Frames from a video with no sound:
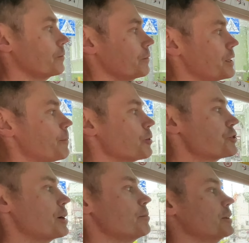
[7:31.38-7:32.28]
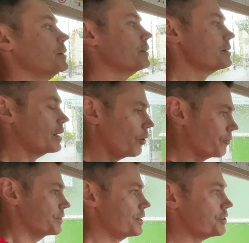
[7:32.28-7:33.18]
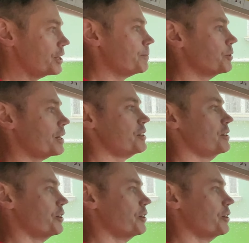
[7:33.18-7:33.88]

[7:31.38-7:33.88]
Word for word: niepotrzebnych stanowisk. Jeszcze raz podkreślę,